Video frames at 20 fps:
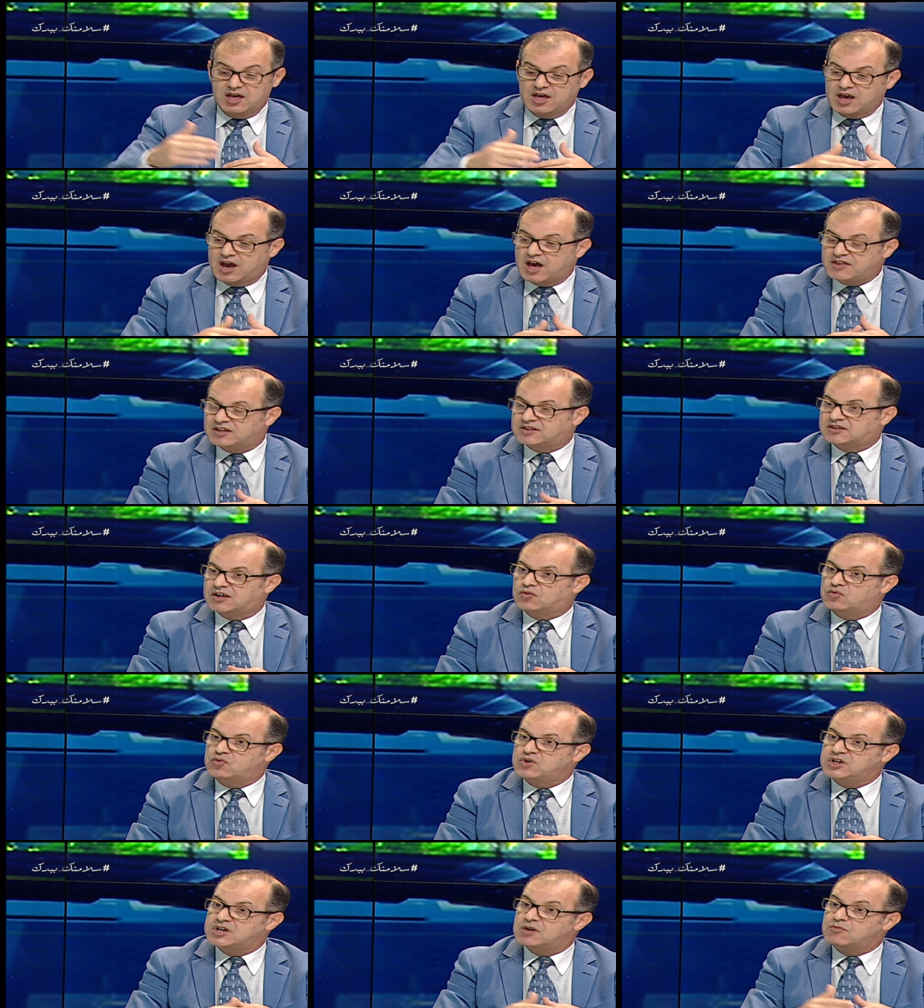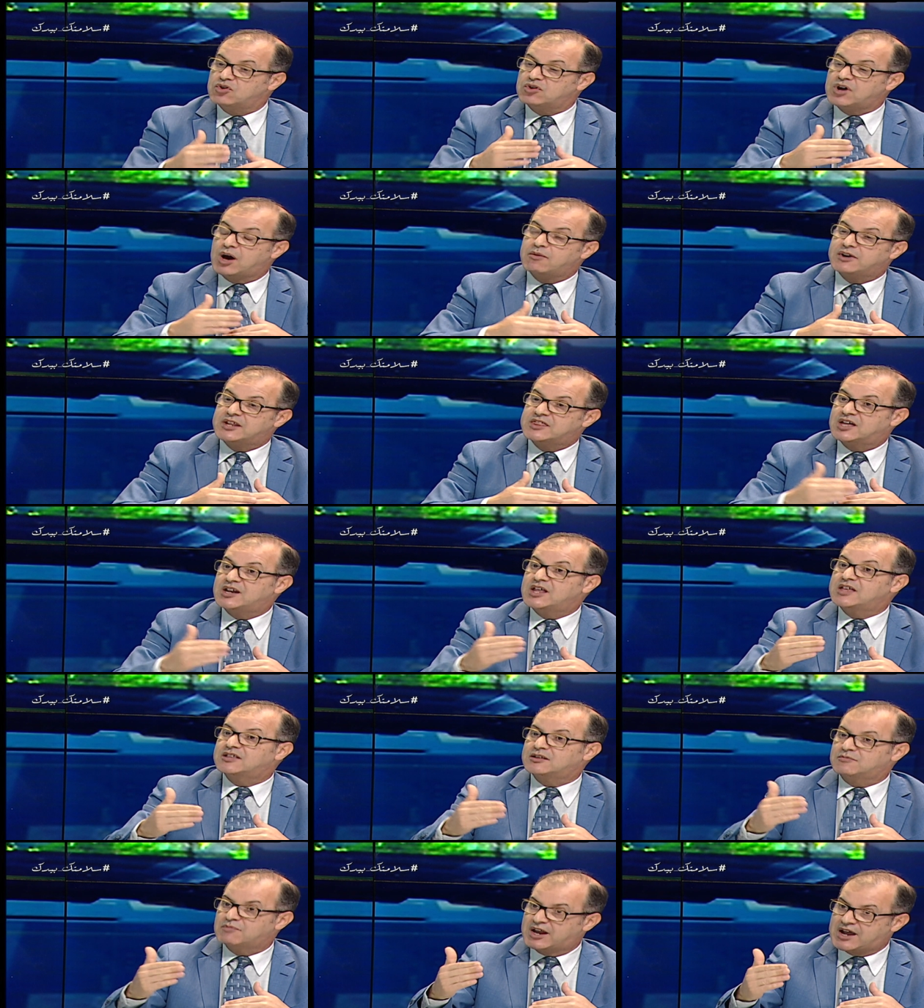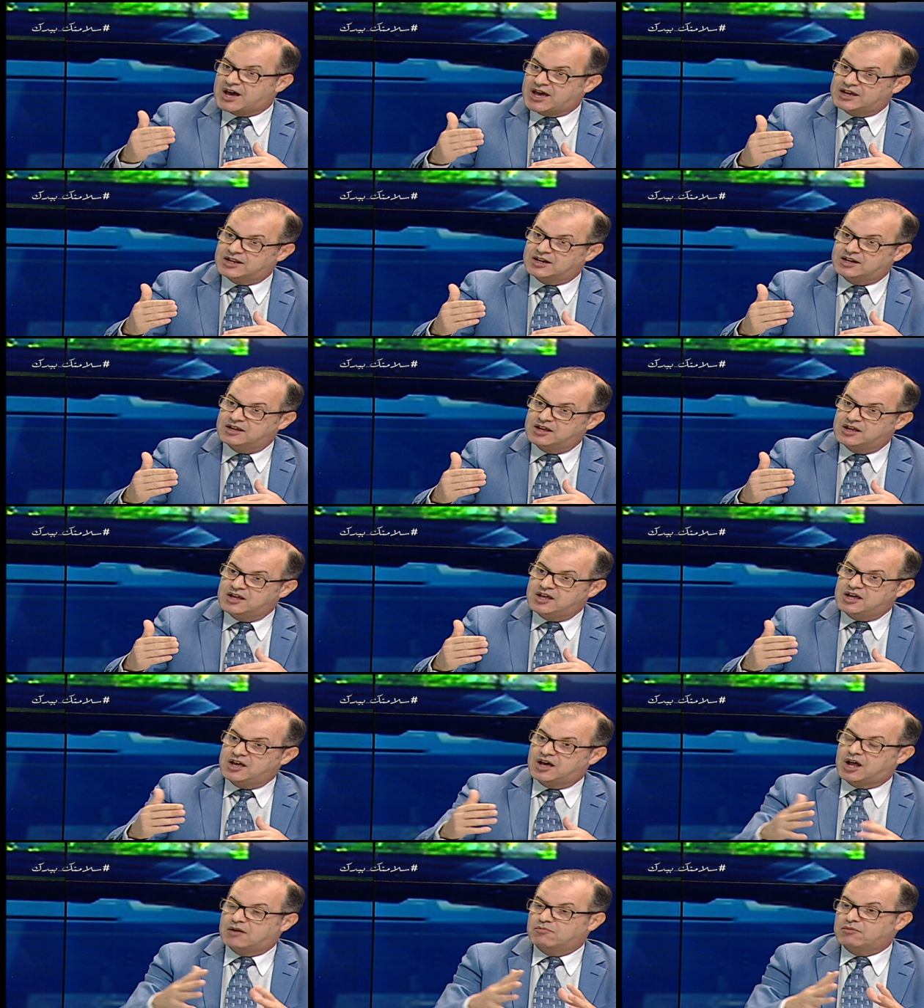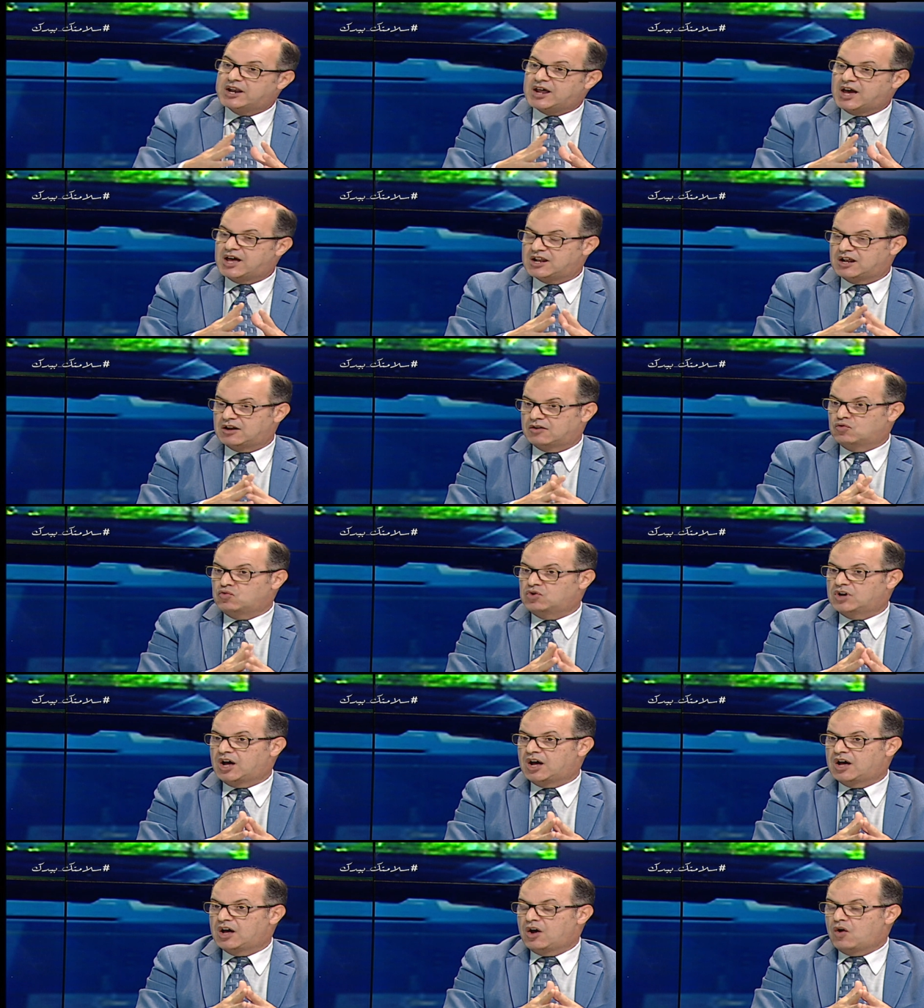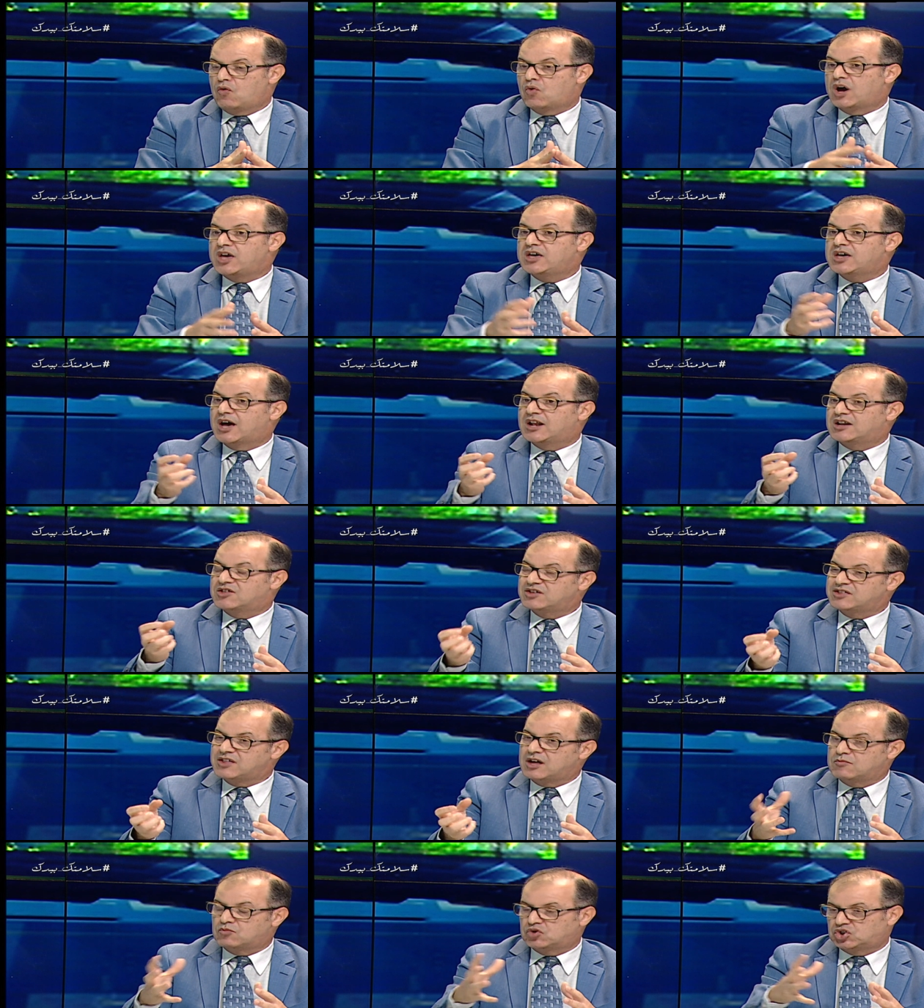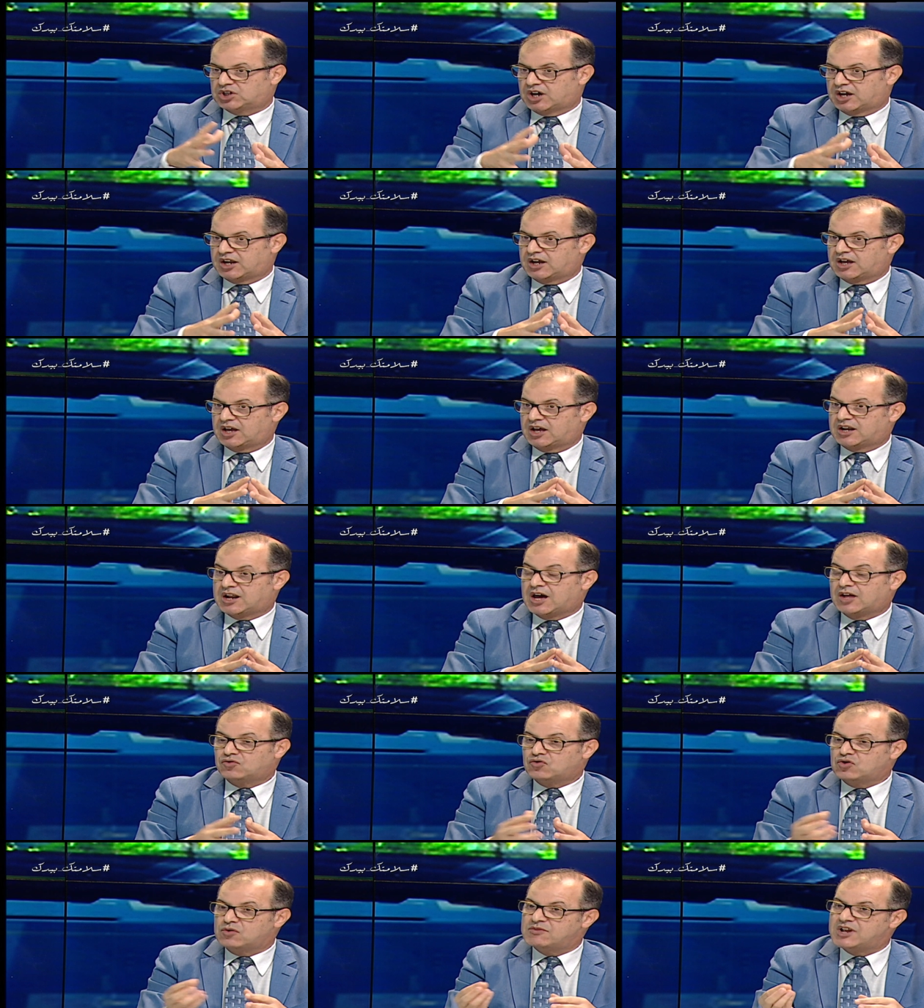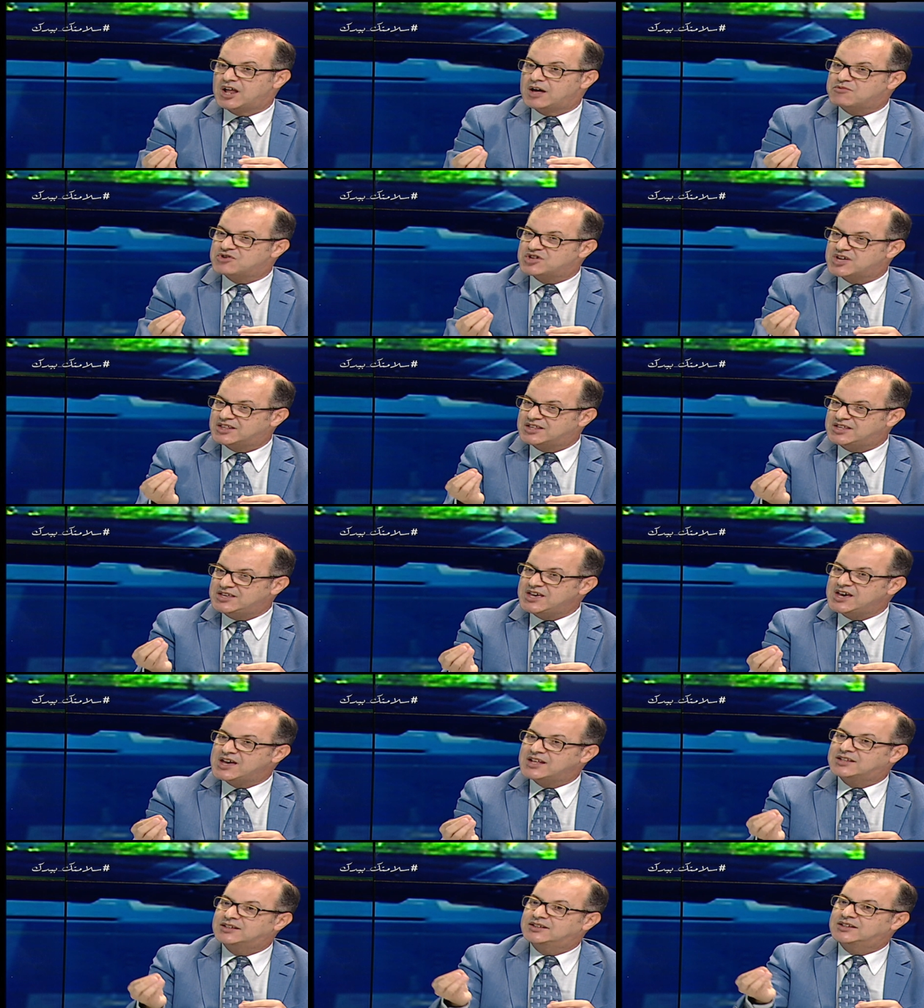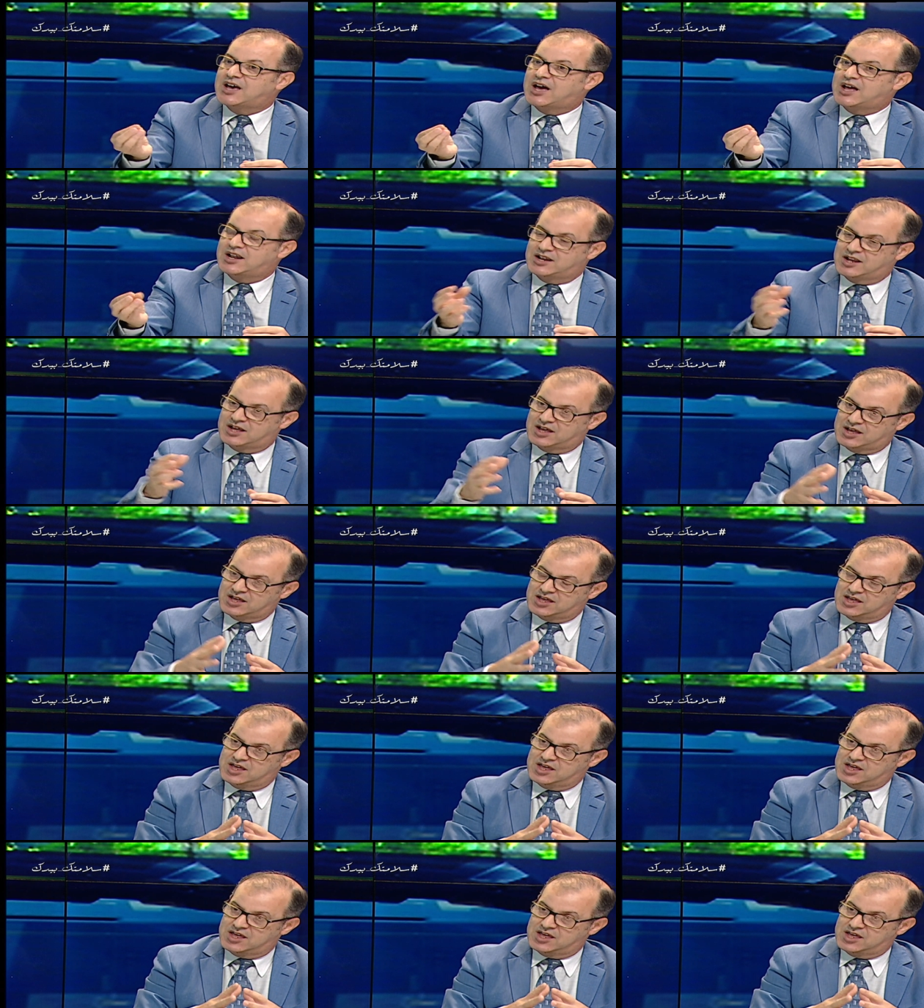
هذا التكوين يمر عبر ثلاثه مراحل نعم. المرحله الاولى وهي الجذع المشترك نعطوهم الابجديات نتاع نتاع